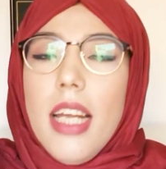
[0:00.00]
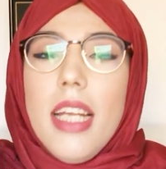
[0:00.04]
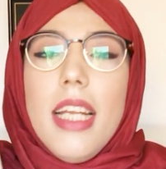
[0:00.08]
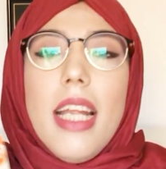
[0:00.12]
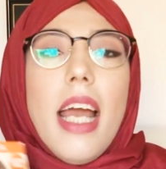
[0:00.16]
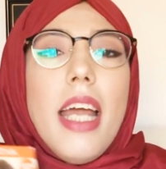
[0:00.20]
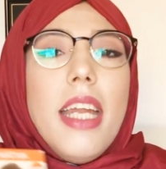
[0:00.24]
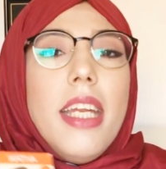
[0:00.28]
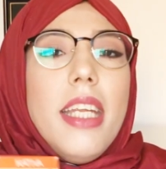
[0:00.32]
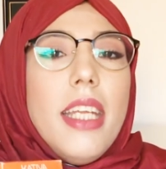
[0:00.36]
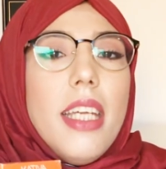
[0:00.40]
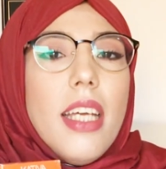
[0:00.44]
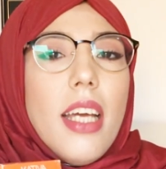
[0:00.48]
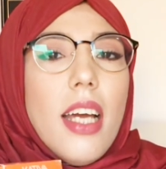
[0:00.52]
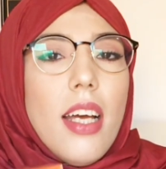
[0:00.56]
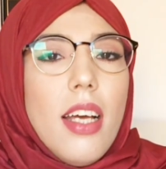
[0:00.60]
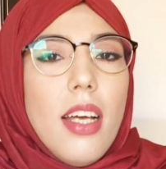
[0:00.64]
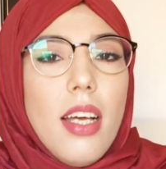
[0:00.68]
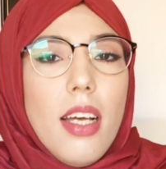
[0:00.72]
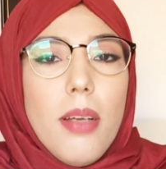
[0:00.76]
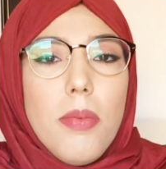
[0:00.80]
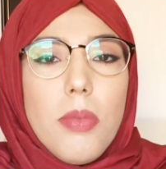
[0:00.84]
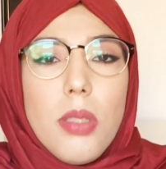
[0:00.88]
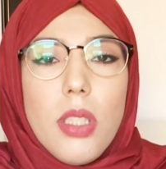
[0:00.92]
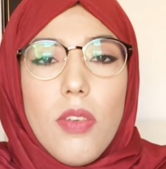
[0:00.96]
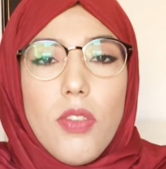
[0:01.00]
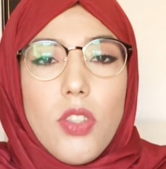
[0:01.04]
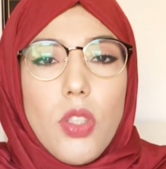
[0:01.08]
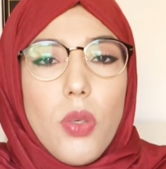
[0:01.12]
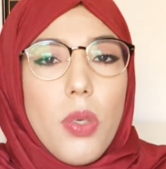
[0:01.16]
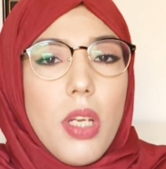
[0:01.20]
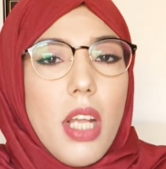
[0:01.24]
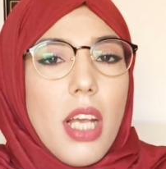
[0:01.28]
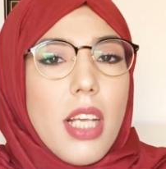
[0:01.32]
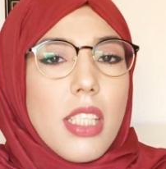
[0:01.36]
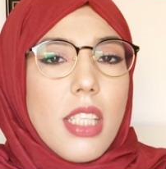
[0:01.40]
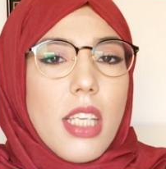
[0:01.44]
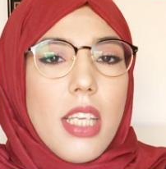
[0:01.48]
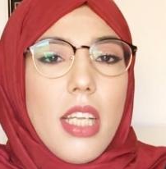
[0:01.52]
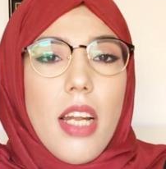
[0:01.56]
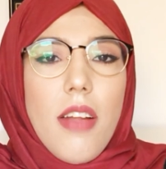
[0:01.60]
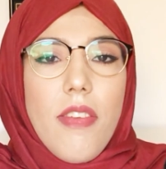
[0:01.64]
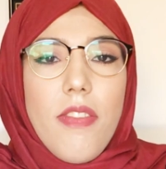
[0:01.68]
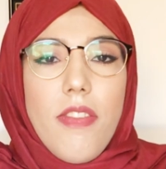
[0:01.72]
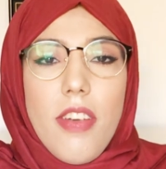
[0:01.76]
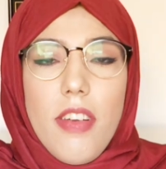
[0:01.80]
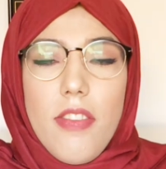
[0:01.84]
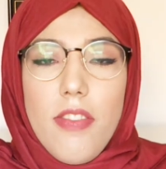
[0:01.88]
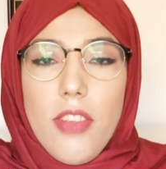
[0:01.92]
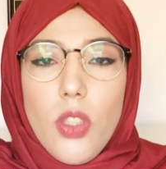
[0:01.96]
لاني آه، بزاف جاوني
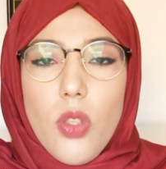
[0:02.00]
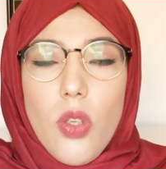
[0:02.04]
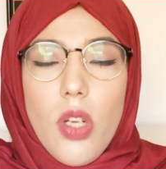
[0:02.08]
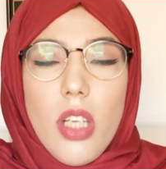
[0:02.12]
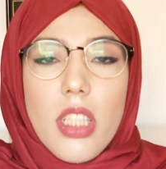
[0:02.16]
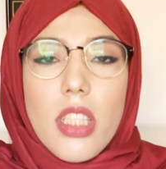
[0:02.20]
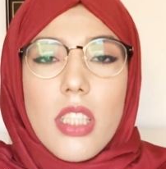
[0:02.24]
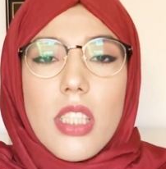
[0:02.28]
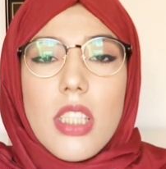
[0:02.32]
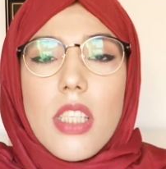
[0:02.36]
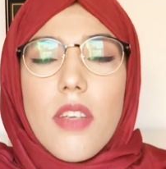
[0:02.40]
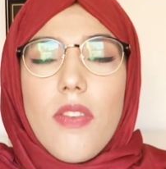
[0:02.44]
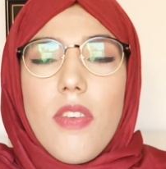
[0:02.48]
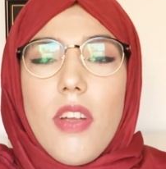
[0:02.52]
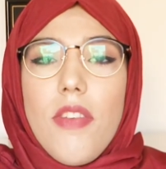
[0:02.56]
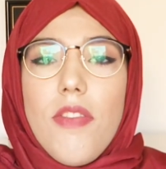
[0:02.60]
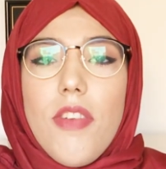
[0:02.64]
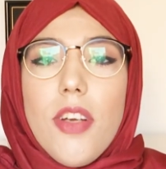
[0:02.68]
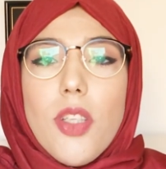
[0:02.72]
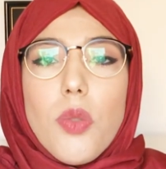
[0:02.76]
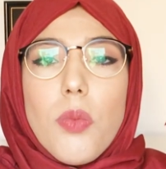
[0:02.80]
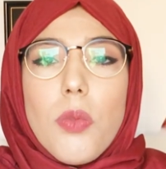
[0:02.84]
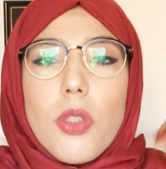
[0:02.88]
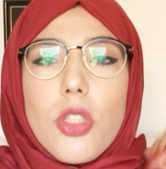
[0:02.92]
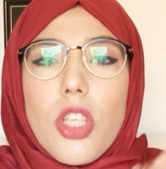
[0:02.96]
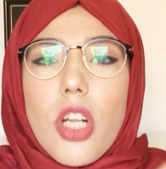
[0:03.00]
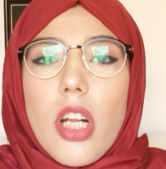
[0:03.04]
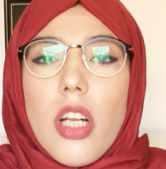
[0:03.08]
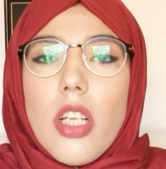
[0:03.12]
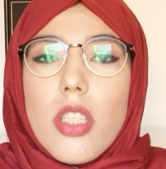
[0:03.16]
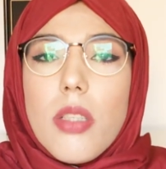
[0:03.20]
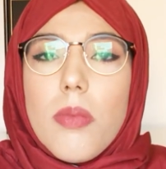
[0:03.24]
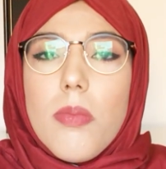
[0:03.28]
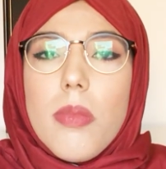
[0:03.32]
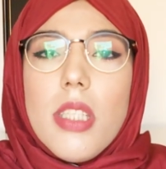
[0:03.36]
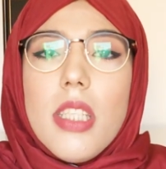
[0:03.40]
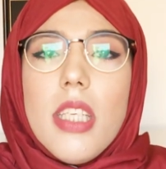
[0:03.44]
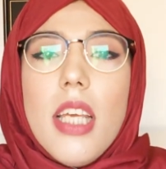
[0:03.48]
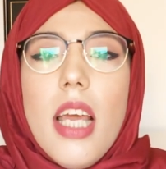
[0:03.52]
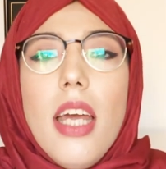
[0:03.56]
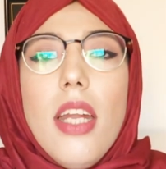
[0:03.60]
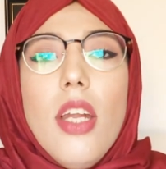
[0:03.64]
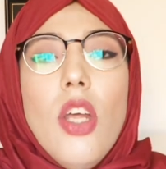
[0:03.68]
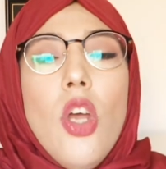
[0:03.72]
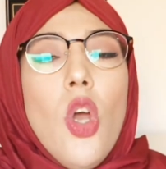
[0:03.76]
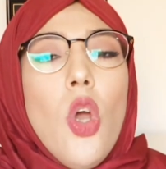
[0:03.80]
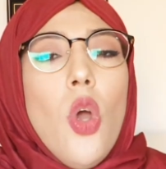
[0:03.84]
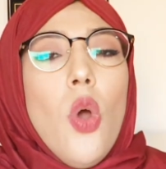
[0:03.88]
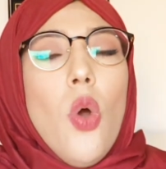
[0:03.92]
اسئله في الفيديو حتى الصيف اللي فات وما شرحتش مزيان